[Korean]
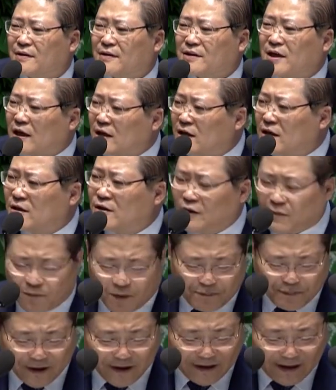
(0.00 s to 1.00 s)
자기는 더
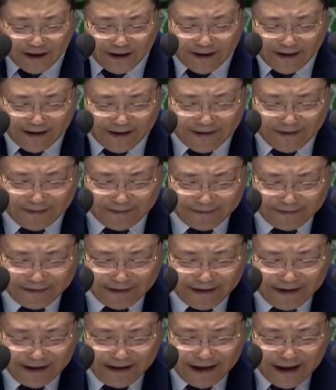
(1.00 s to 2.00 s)
부패해 있다니까요.
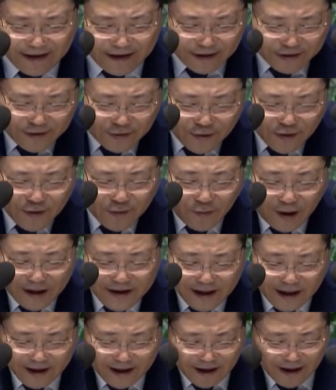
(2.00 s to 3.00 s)
겉으로는
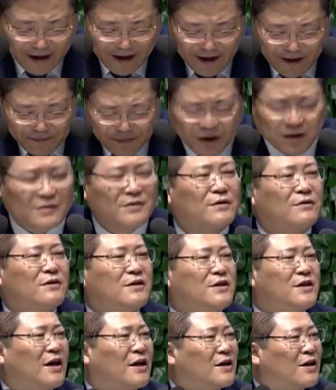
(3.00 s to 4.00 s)
화려하게
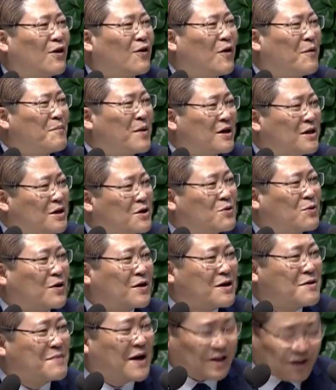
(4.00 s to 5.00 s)
평등을 이야기하고 뭐
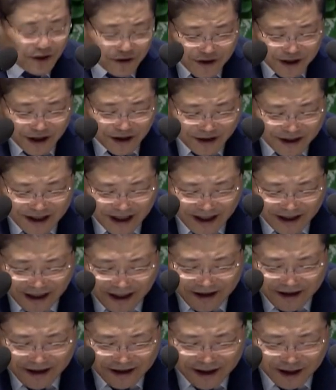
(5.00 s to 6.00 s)
인권을 막 정의를
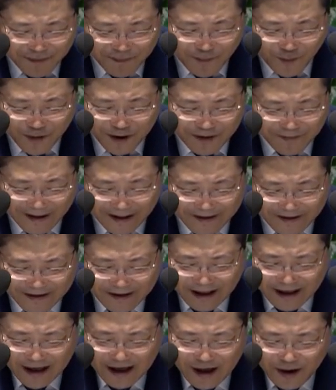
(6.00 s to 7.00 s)
이야기하는 것처럼
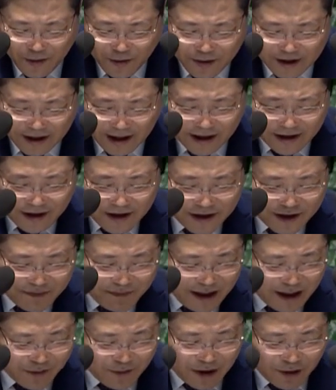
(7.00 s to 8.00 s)
보이지만은 온갖
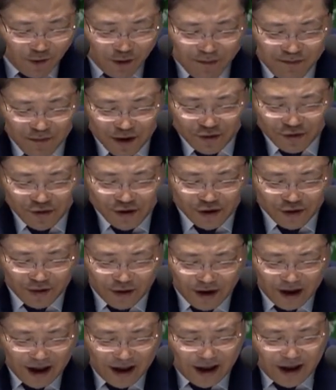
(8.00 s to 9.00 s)
거짓말과
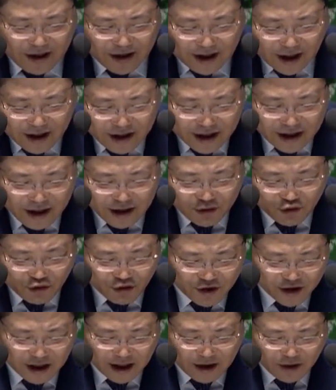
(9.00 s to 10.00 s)
권모술수로 자신의
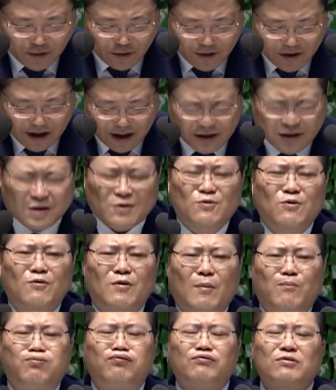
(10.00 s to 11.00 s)
출세하고 온갖
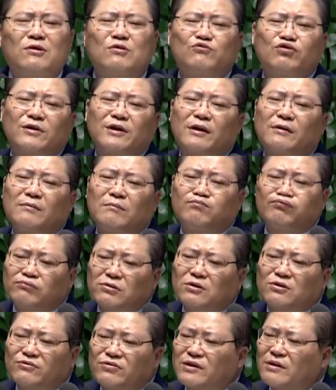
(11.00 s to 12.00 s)
성공과 불을 들이요
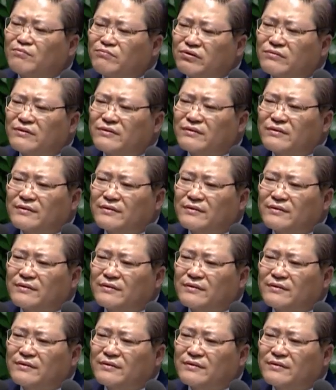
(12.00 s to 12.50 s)
불을 들이 불을 들이.